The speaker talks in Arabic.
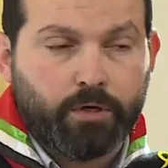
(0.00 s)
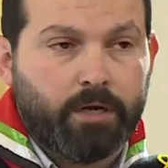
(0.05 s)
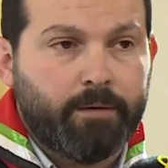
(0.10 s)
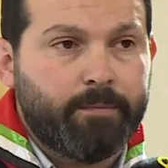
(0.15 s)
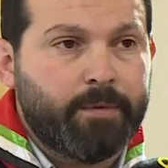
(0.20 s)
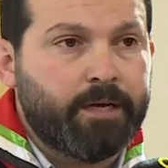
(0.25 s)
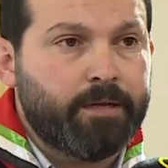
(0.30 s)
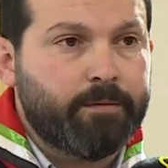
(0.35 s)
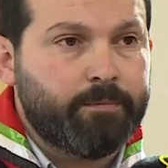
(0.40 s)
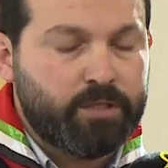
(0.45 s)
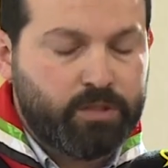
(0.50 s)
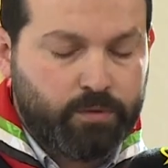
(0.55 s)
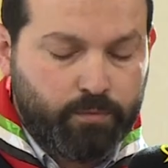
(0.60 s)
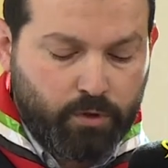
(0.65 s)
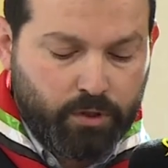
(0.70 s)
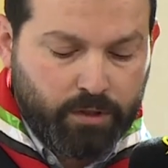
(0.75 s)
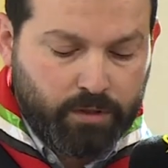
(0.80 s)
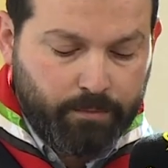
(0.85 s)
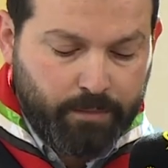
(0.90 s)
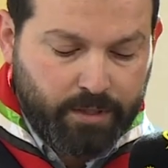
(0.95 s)
كمان
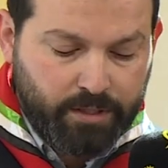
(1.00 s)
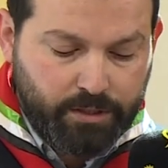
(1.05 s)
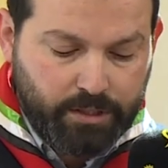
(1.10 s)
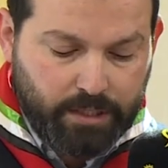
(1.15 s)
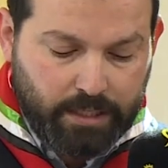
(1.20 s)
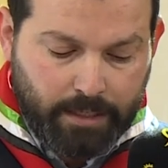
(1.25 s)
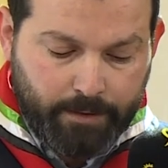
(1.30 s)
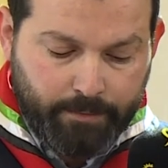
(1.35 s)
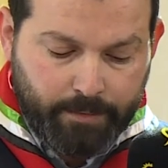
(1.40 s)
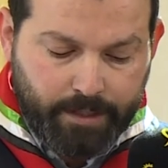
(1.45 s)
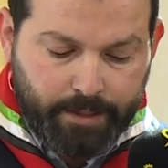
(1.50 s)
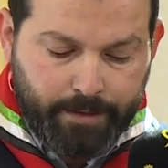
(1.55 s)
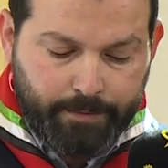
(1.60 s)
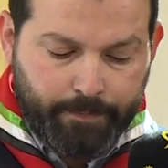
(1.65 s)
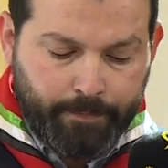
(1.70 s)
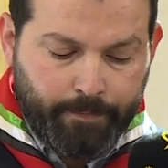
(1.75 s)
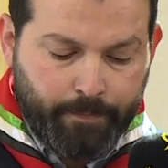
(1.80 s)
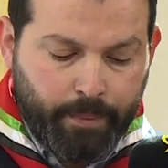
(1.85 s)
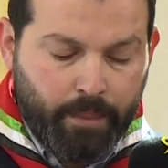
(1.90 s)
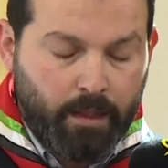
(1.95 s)
مجموعة مرج
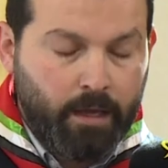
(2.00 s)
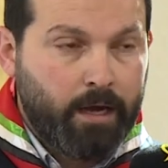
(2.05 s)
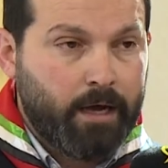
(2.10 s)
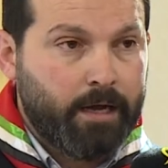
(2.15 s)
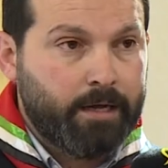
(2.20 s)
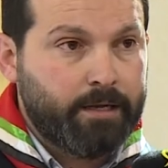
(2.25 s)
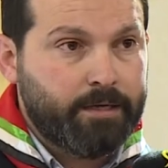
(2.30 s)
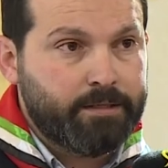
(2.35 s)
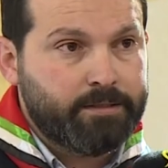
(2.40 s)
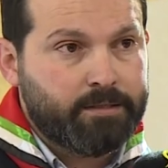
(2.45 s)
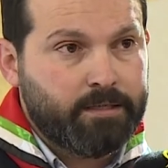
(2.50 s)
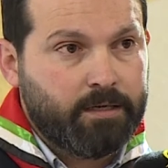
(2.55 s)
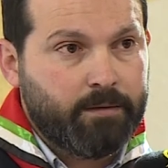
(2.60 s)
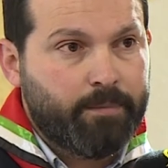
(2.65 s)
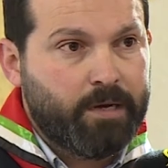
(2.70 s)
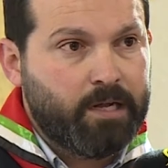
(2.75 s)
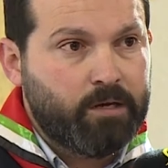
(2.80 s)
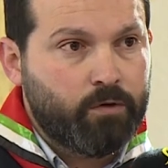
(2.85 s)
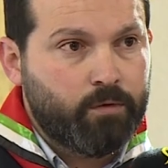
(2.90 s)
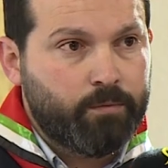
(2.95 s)
الحمام على
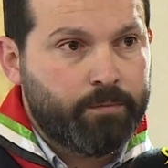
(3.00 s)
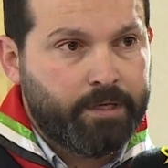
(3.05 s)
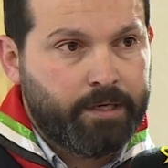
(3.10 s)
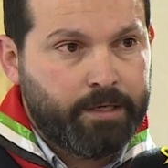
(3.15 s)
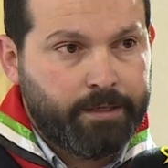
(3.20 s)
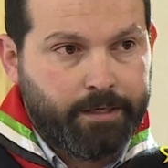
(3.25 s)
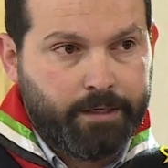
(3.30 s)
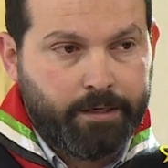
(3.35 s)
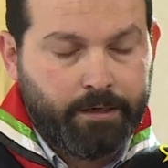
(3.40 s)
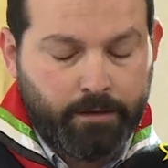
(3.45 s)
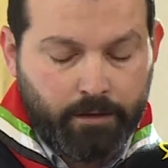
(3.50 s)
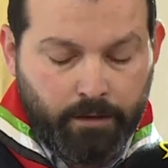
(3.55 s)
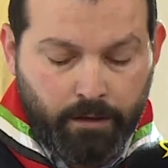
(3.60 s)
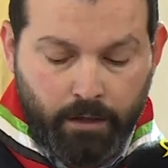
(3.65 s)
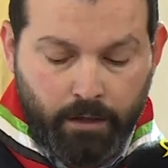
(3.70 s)
استقبالهم إلنا